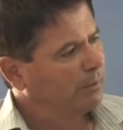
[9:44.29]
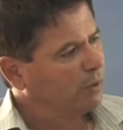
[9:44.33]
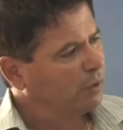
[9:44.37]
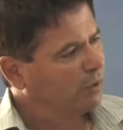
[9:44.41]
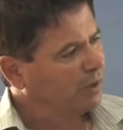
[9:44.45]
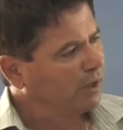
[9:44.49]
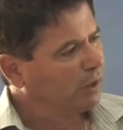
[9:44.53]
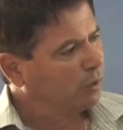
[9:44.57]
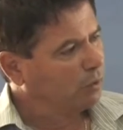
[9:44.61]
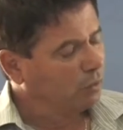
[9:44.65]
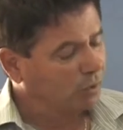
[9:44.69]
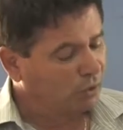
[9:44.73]
Pero
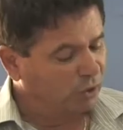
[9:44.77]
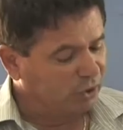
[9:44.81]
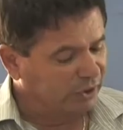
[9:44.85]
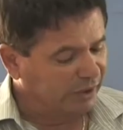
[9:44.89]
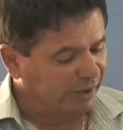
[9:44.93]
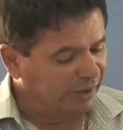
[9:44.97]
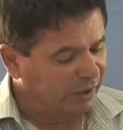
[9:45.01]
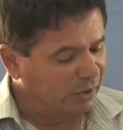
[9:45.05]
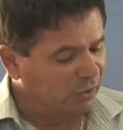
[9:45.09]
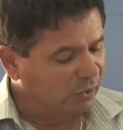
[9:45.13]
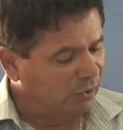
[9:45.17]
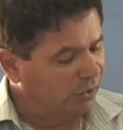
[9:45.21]
claro, cuando
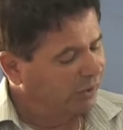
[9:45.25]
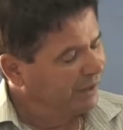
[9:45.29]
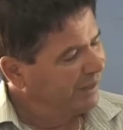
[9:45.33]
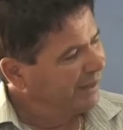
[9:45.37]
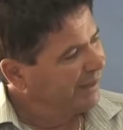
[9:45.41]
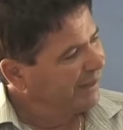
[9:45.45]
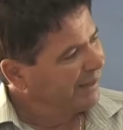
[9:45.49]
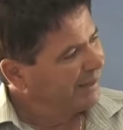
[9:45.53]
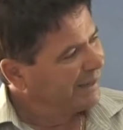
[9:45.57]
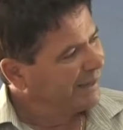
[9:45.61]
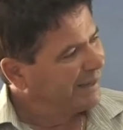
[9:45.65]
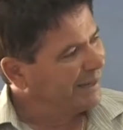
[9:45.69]
te digo
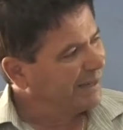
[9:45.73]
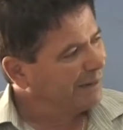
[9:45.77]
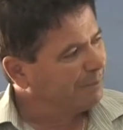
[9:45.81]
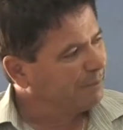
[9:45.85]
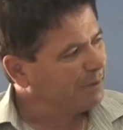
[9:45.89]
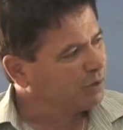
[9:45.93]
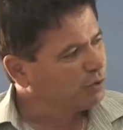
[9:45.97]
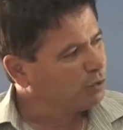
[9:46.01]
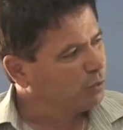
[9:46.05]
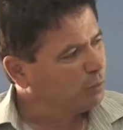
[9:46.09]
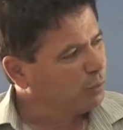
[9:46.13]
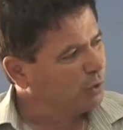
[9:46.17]
que en el
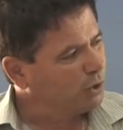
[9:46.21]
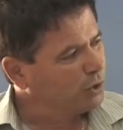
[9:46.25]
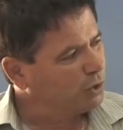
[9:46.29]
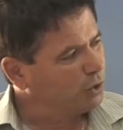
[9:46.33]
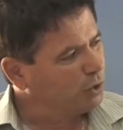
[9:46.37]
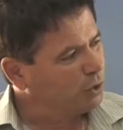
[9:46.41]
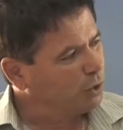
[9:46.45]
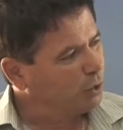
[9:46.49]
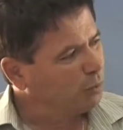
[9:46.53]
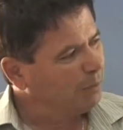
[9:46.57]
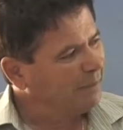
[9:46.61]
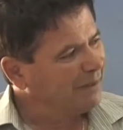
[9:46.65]

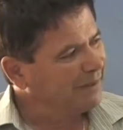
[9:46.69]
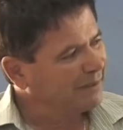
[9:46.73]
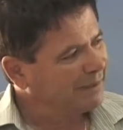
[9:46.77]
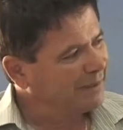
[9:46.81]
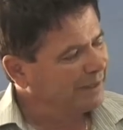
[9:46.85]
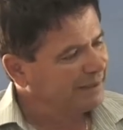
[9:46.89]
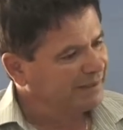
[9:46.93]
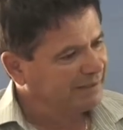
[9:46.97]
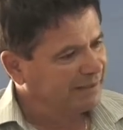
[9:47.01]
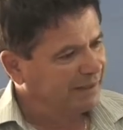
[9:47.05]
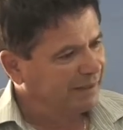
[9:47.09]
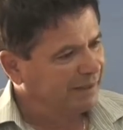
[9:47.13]
presupuesto de
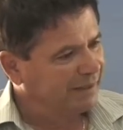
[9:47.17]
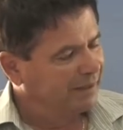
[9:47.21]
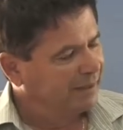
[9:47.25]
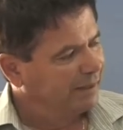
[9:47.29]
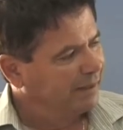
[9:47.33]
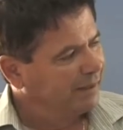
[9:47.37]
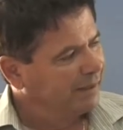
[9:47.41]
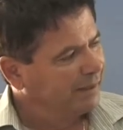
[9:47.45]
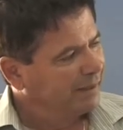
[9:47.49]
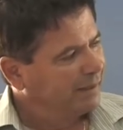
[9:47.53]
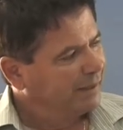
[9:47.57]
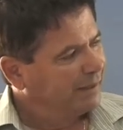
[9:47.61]
2013
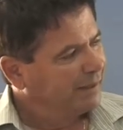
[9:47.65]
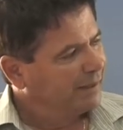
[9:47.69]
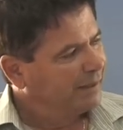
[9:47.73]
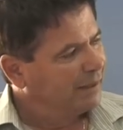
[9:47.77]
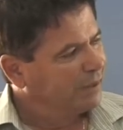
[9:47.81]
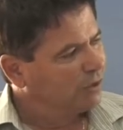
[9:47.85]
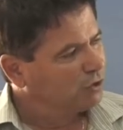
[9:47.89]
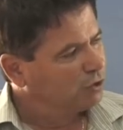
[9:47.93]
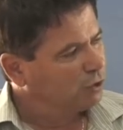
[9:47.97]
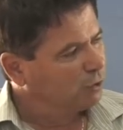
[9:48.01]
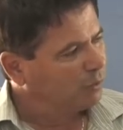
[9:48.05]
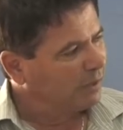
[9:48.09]

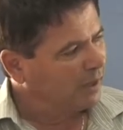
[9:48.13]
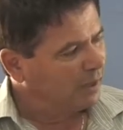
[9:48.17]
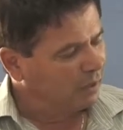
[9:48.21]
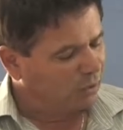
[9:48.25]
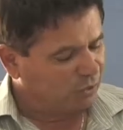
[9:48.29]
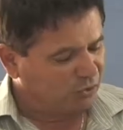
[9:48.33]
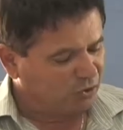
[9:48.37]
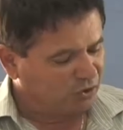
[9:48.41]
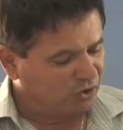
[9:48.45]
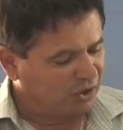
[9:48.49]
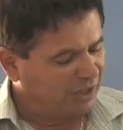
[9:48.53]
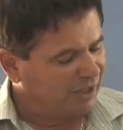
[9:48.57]
le
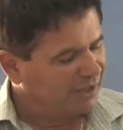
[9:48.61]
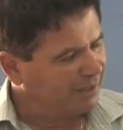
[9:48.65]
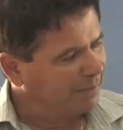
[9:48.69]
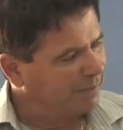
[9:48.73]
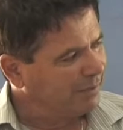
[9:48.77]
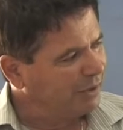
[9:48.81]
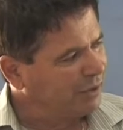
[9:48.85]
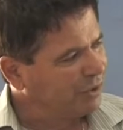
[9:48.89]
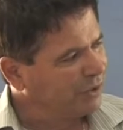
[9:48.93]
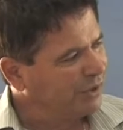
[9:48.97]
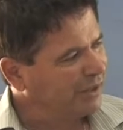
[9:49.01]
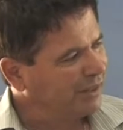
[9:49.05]
sobraron 7
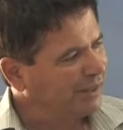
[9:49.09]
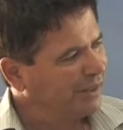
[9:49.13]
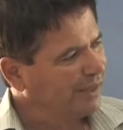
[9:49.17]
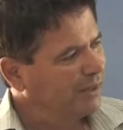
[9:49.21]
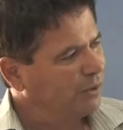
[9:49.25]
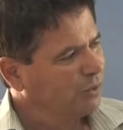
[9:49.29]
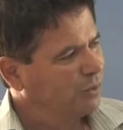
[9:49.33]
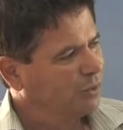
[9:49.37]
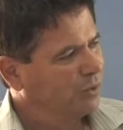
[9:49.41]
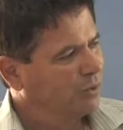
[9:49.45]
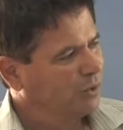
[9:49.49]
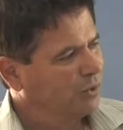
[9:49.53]
millones de
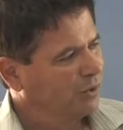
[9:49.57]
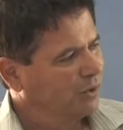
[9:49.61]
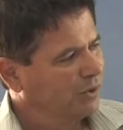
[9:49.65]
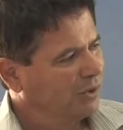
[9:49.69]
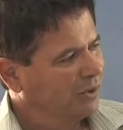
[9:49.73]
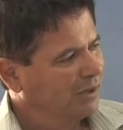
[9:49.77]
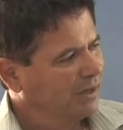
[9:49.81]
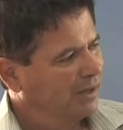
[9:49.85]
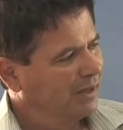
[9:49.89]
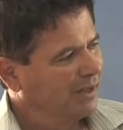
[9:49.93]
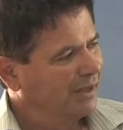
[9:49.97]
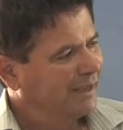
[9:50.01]
euros
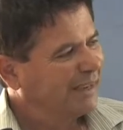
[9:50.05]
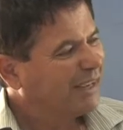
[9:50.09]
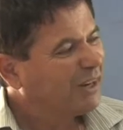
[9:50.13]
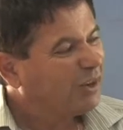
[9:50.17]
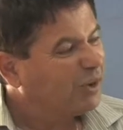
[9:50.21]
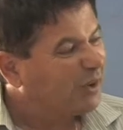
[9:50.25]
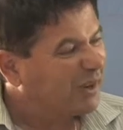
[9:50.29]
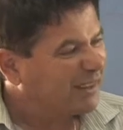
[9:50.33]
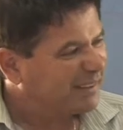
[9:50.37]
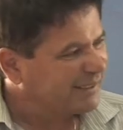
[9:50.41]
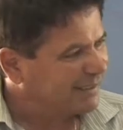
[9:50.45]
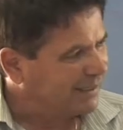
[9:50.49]
que
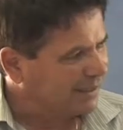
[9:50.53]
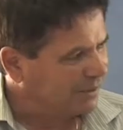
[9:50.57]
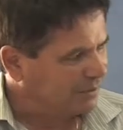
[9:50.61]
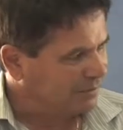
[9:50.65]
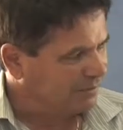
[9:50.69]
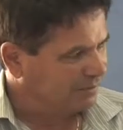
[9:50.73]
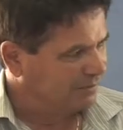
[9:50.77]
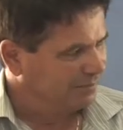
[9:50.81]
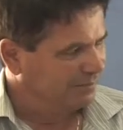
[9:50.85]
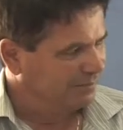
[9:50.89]
no gastaron,